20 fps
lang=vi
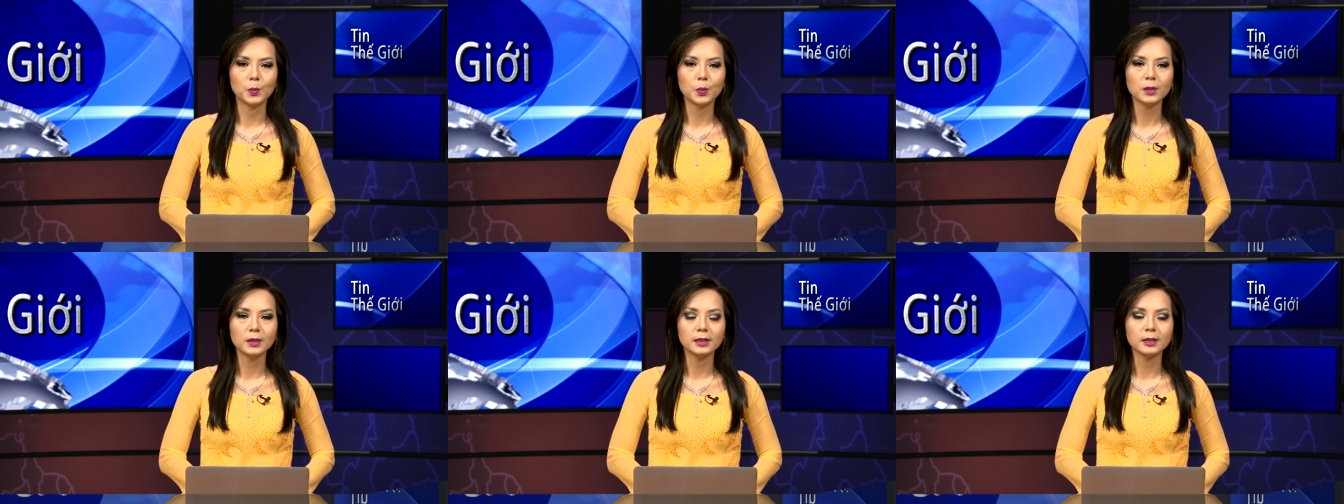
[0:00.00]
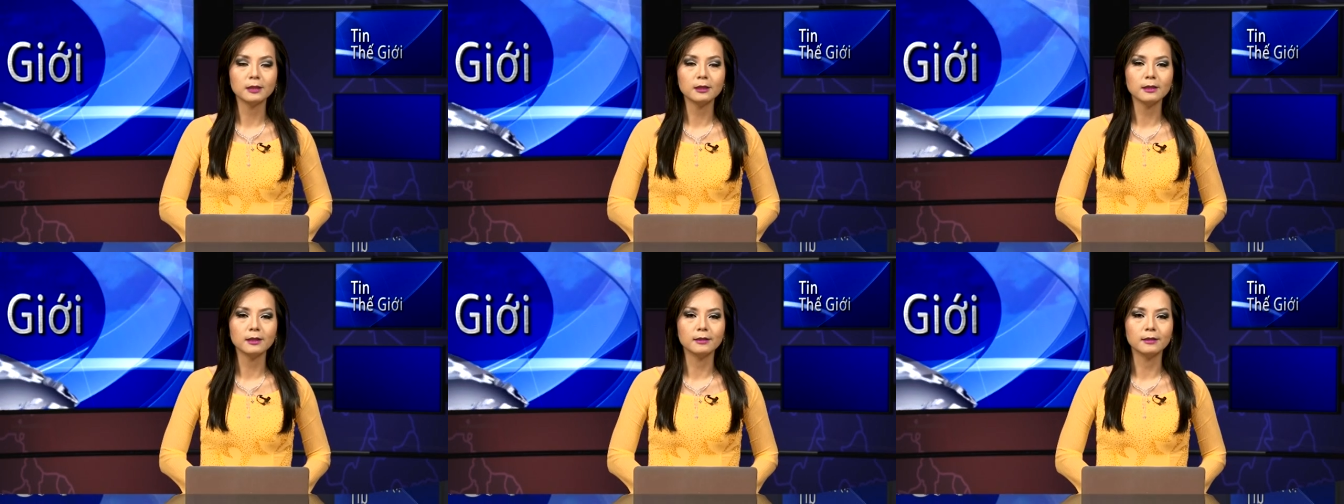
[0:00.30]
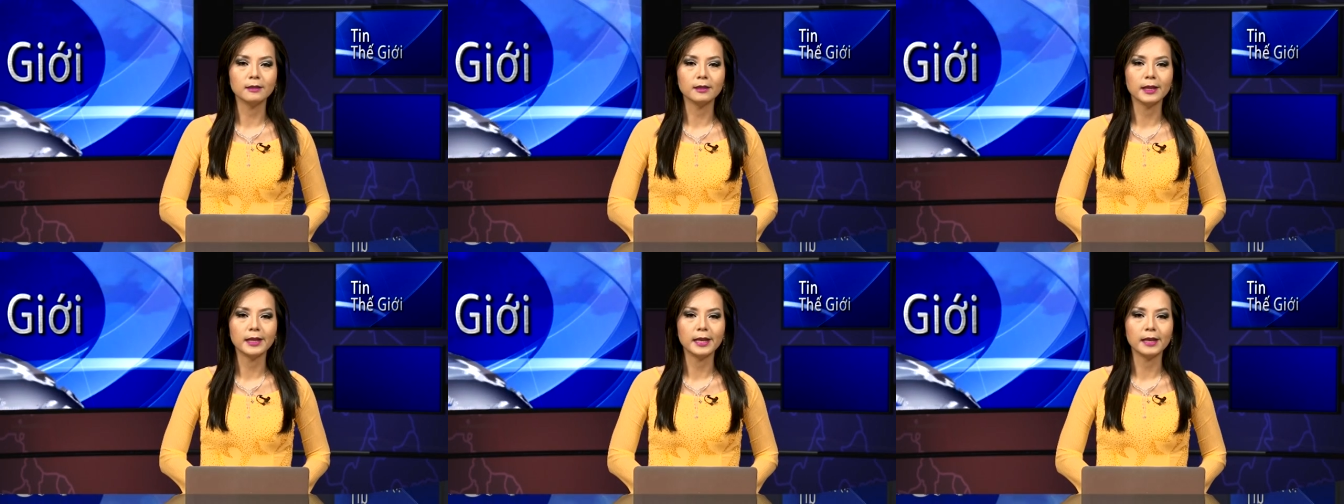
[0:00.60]
Quốc ước
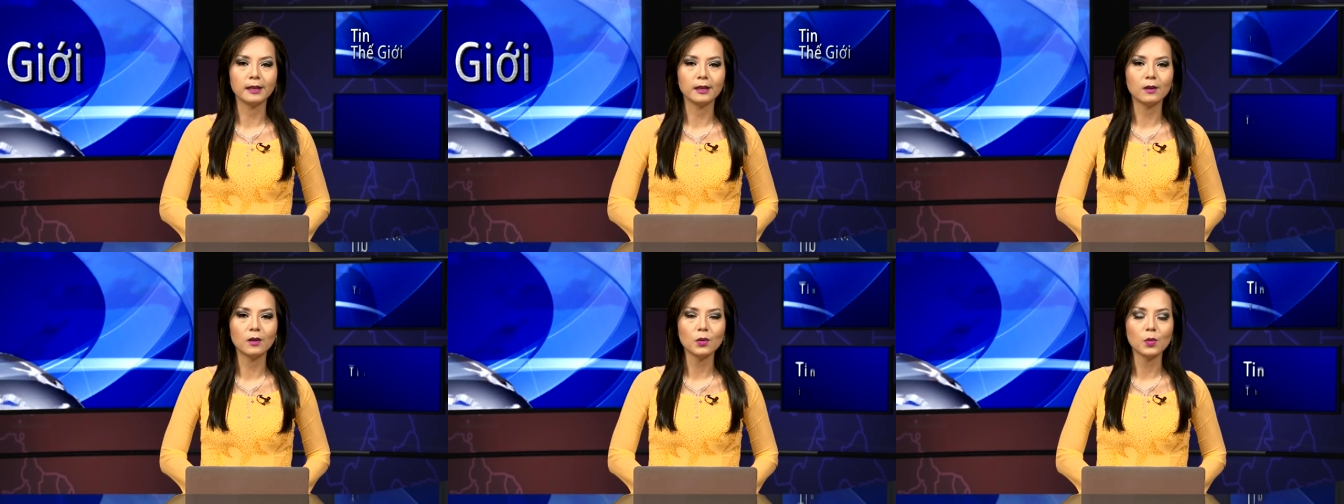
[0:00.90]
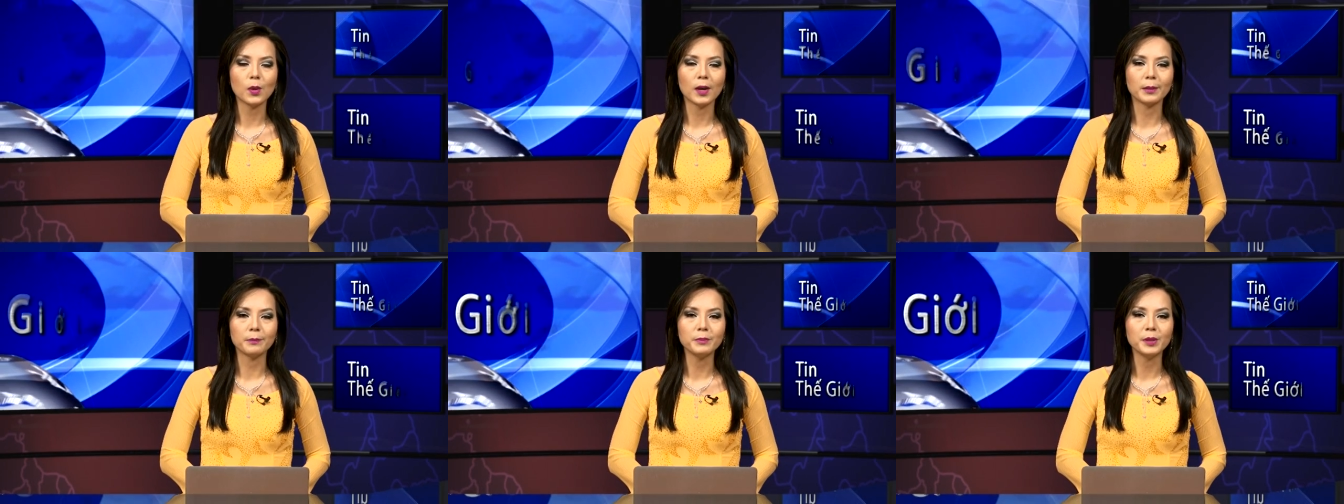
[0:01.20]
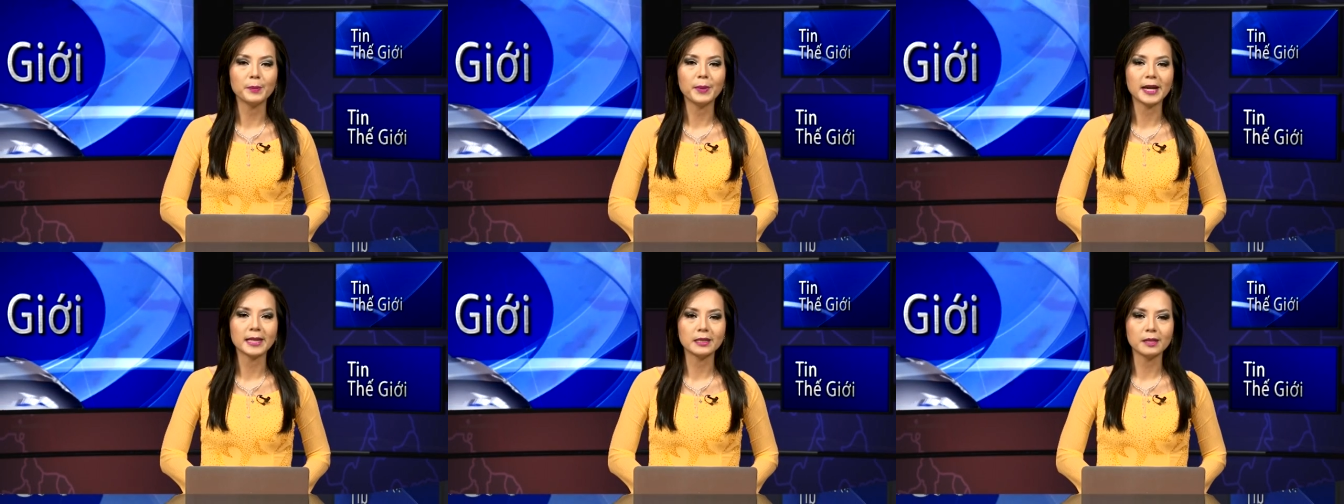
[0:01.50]
lượng hiện có khoảng
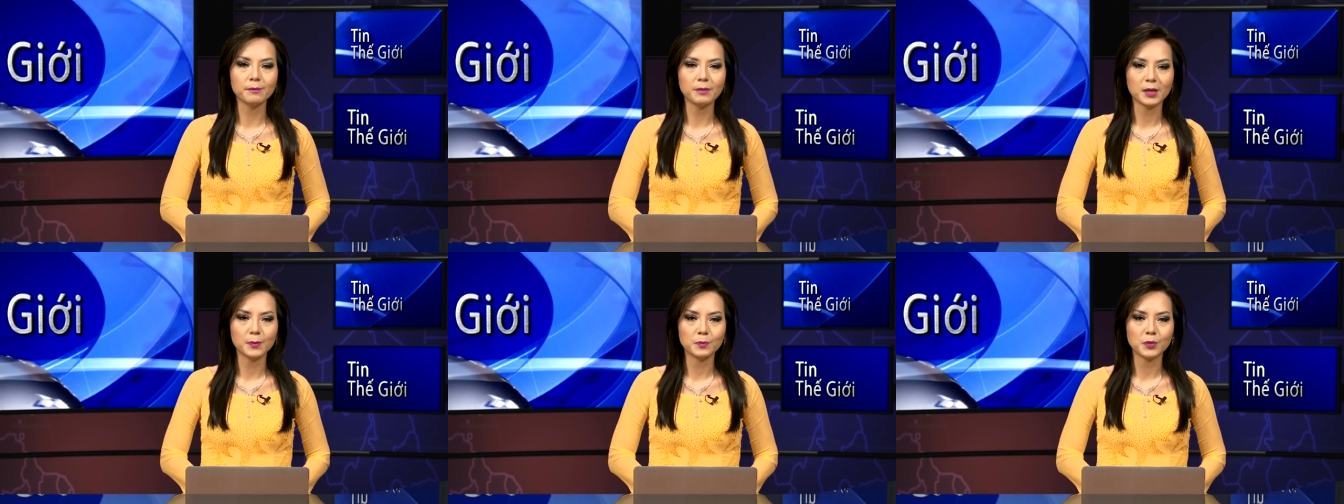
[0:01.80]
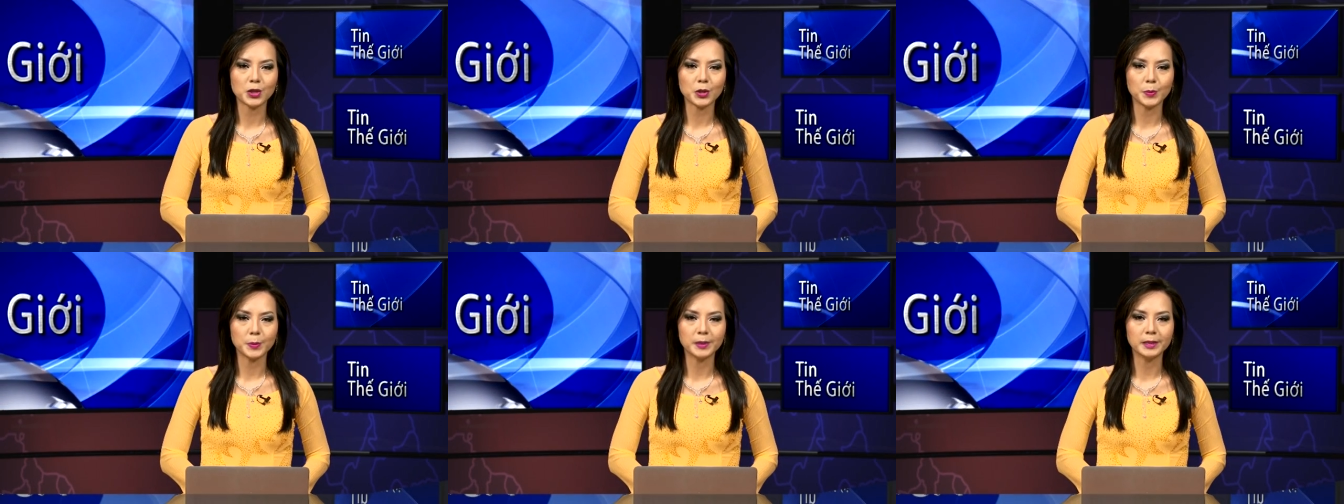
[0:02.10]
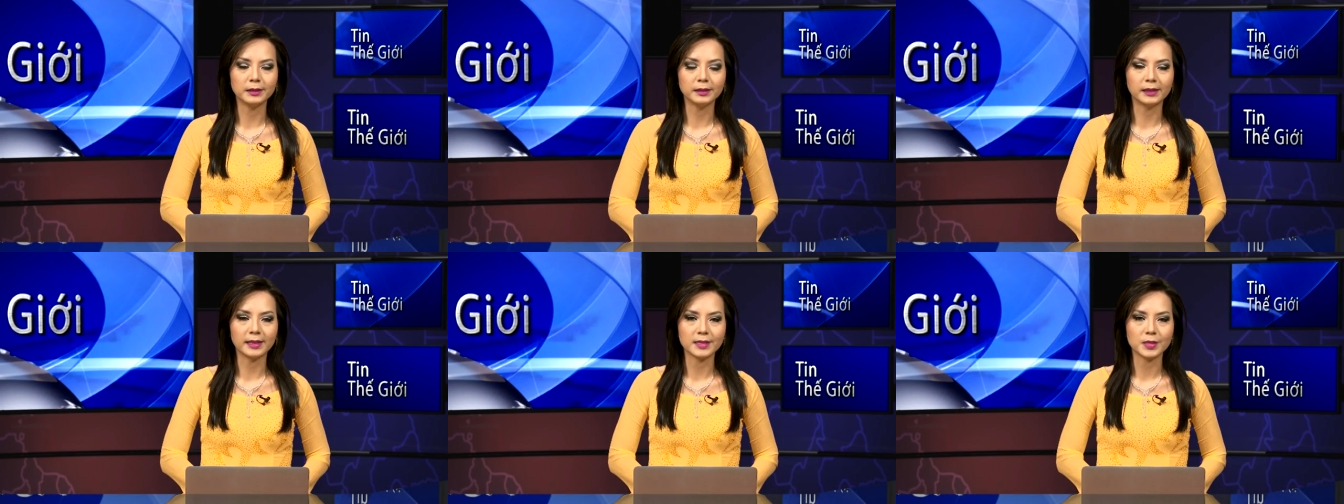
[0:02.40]
13.5 triệu
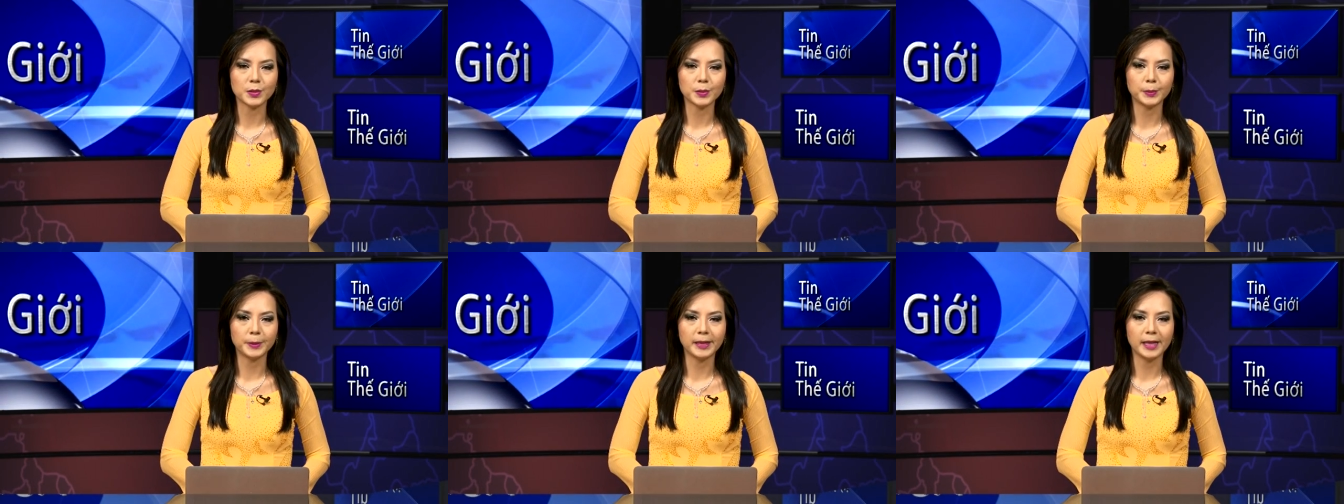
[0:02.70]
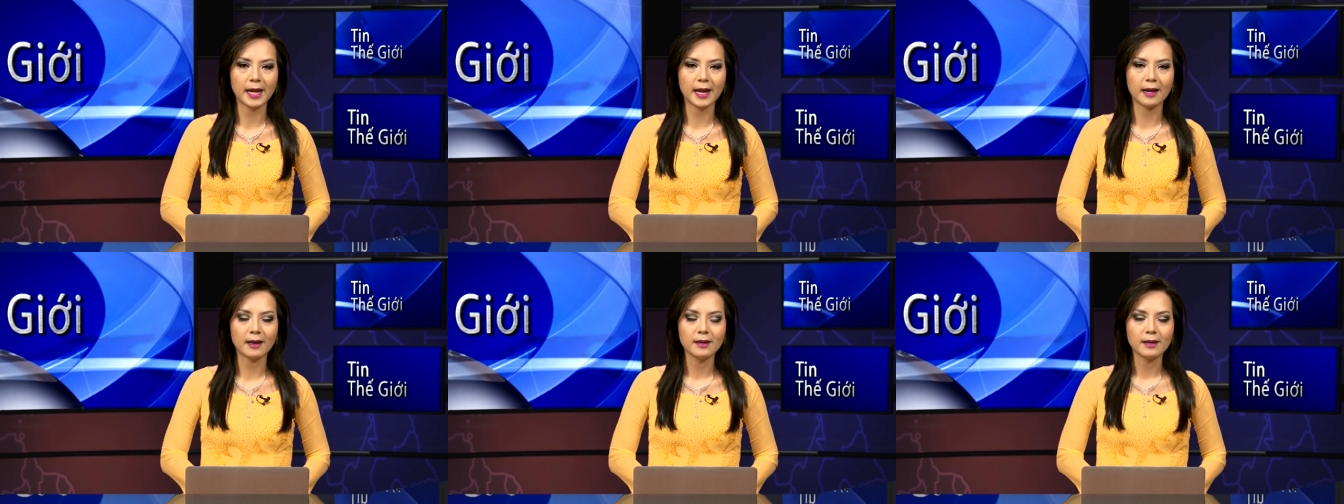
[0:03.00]
người tại Syria